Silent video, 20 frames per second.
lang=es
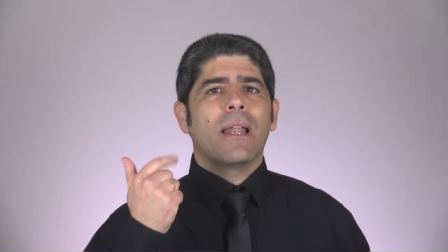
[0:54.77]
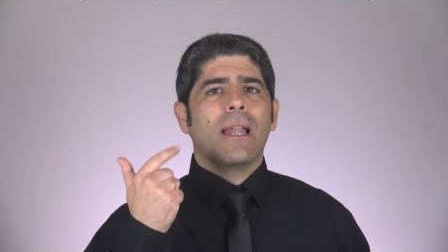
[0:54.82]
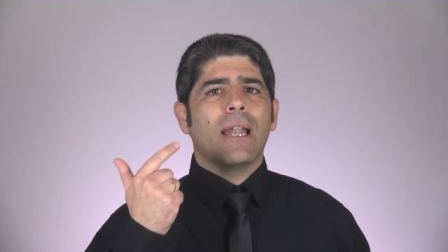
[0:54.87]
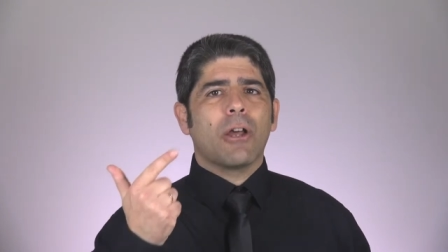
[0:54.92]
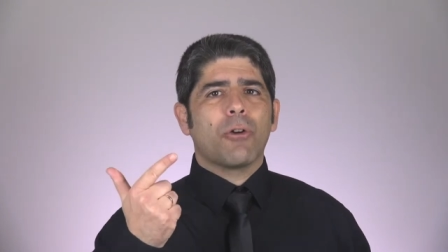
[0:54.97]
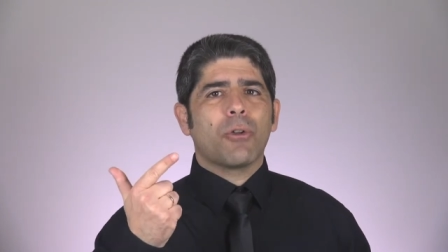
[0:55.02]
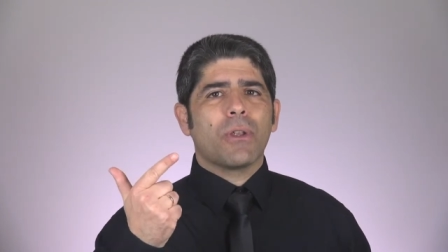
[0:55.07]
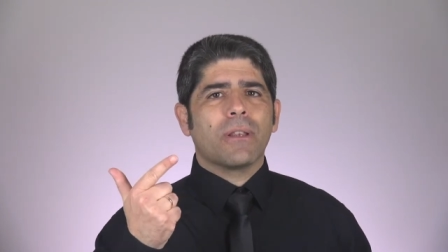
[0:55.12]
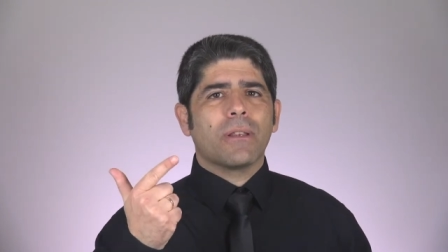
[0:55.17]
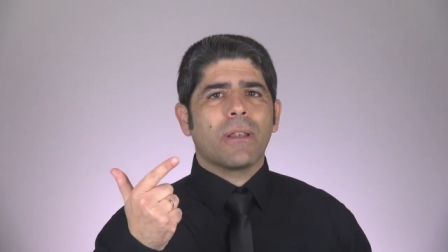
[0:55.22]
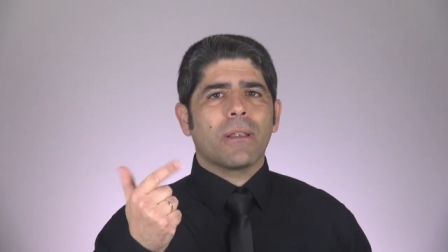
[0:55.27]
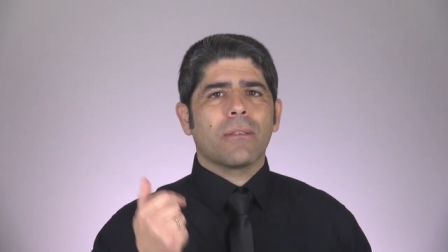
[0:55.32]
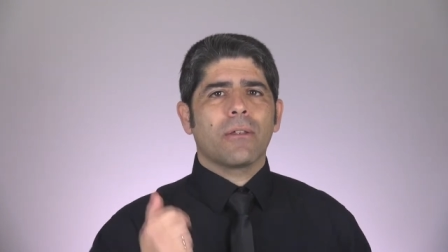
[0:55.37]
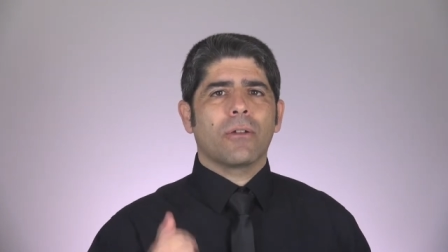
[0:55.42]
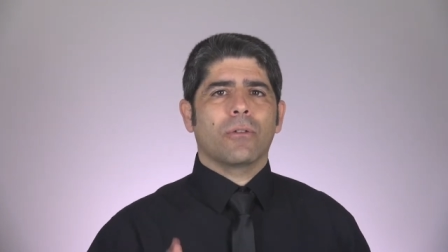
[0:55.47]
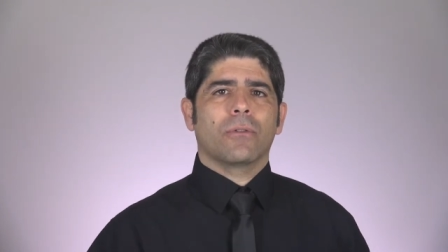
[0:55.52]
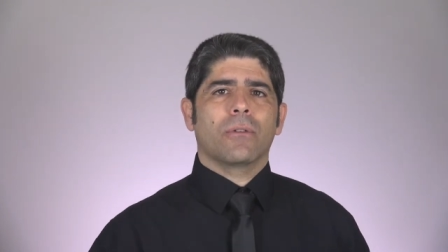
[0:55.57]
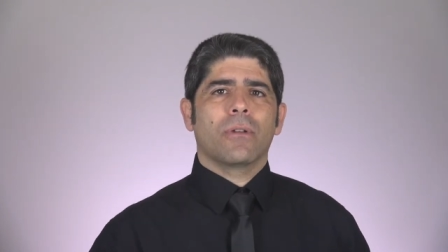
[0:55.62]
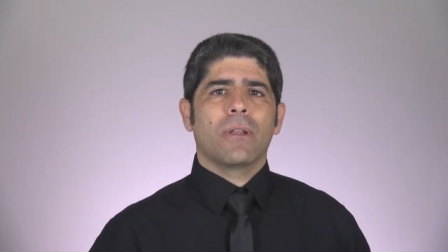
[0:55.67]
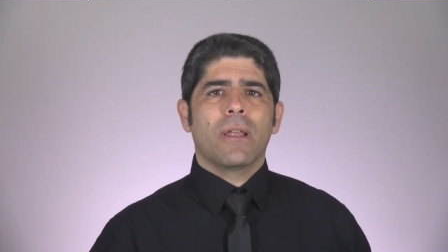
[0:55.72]
La
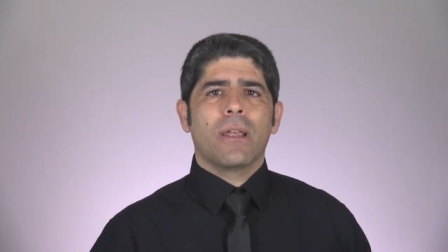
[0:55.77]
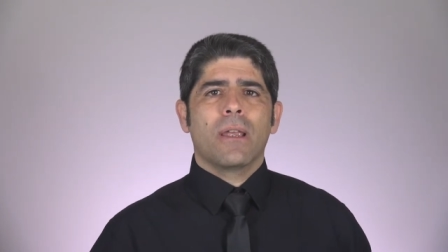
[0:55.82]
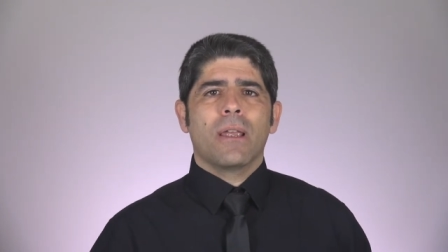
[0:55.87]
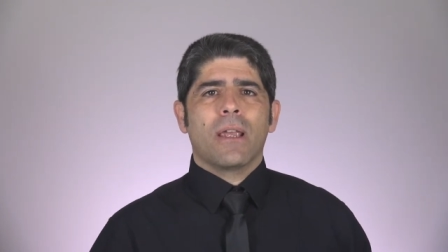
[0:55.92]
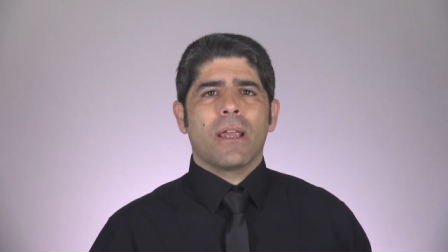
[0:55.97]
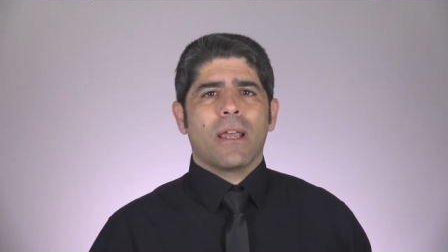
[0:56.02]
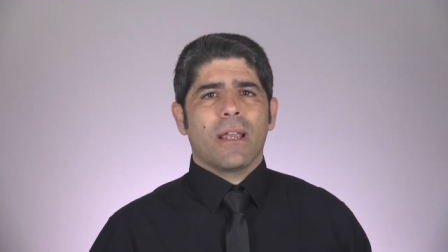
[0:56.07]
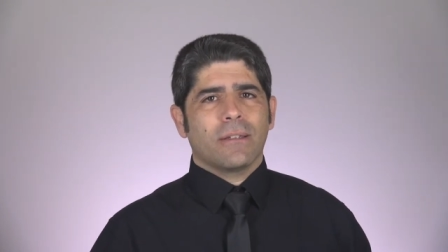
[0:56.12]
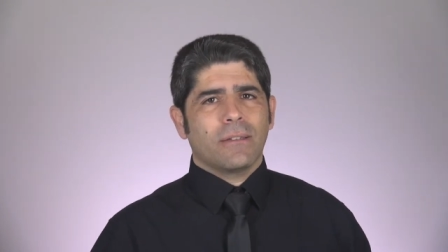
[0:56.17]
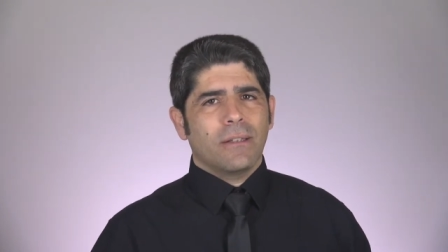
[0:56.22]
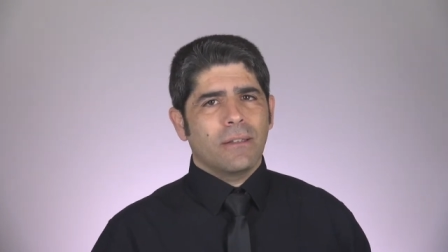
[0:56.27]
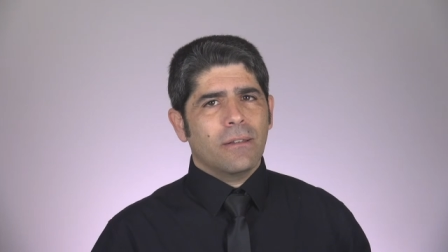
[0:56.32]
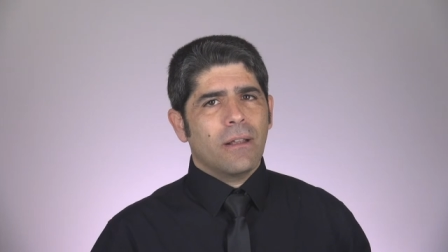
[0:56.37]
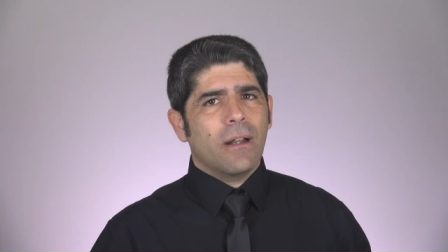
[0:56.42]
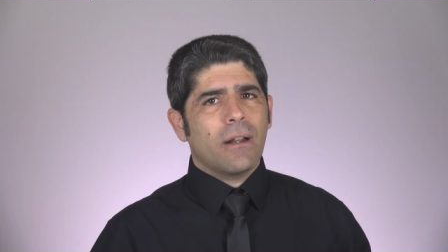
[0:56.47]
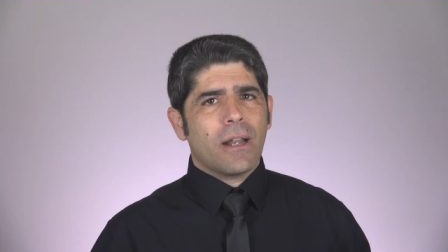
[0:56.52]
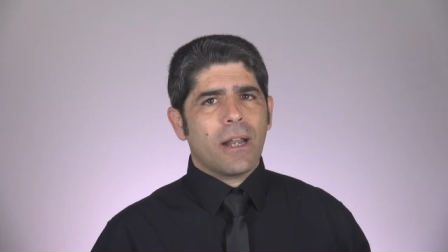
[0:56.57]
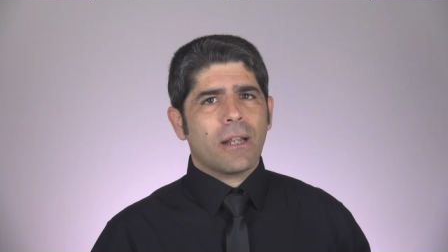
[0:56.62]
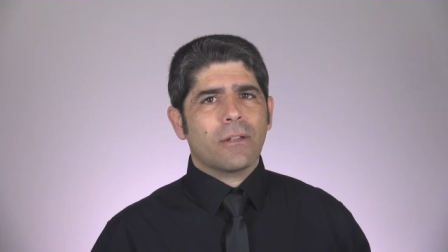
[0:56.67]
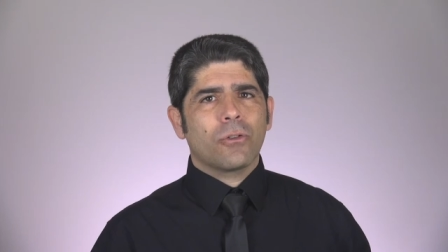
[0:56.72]
orientación. Existe
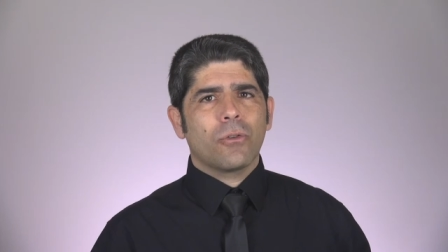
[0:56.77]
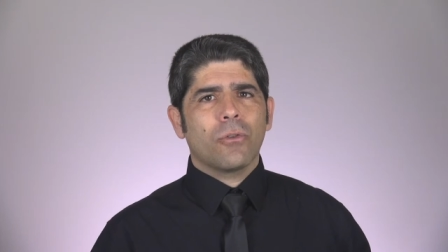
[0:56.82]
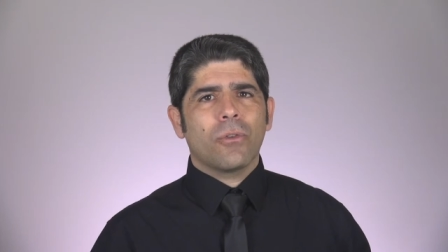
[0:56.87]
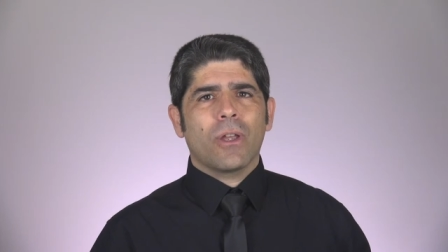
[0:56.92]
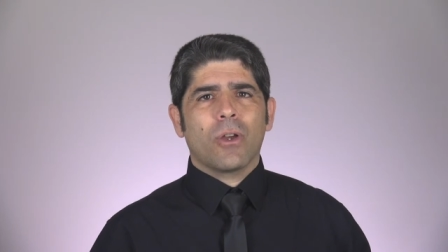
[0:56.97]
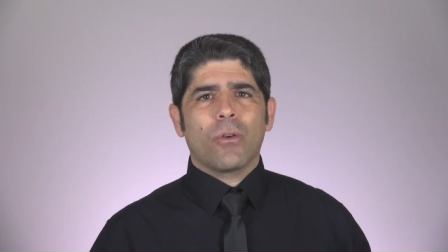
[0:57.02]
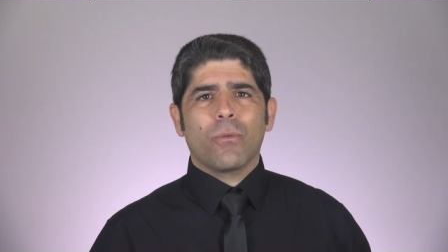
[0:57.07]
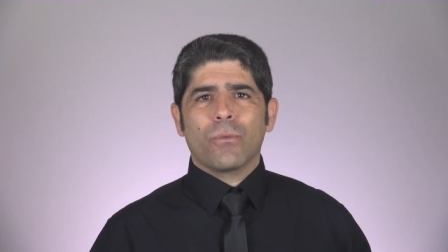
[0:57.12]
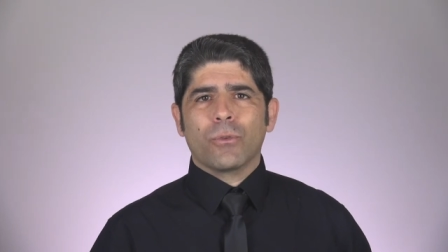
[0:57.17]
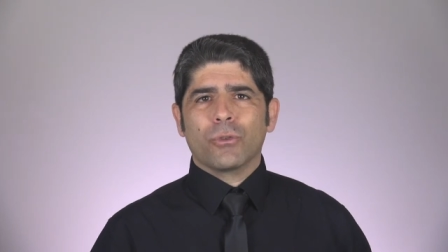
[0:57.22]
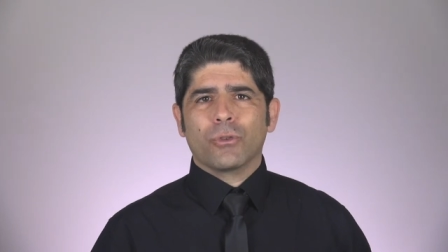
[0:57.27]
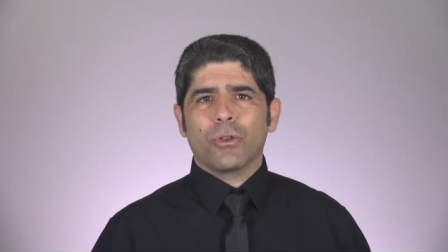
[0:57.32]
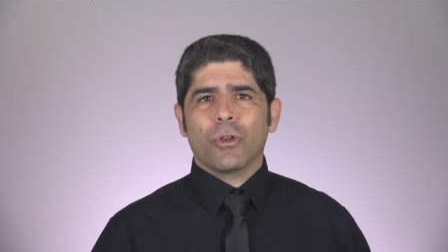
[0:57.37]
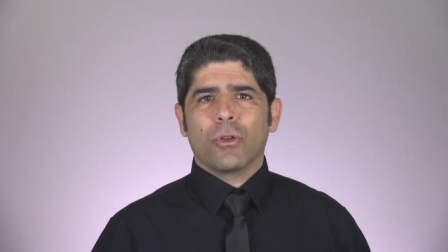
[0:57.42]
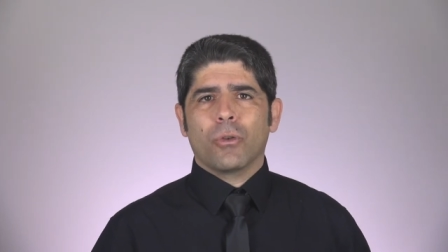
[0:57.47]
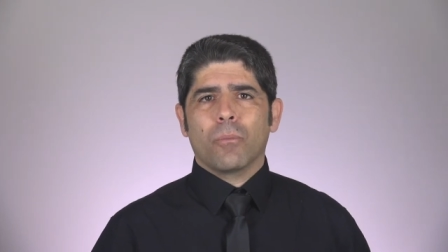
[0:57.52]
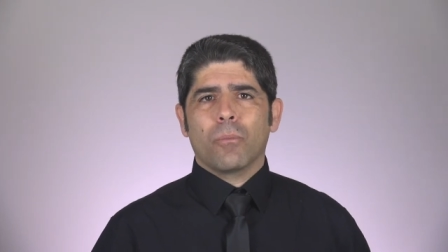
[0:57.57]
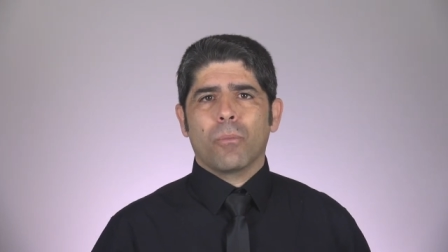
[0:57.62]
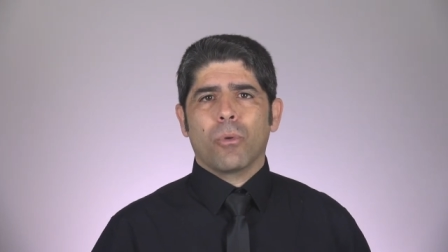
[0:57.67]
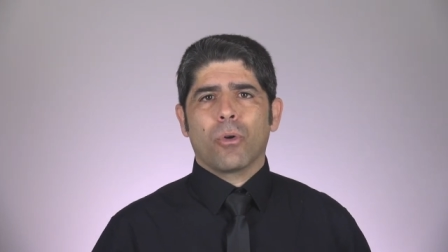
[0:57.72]
el riesgo de confusión,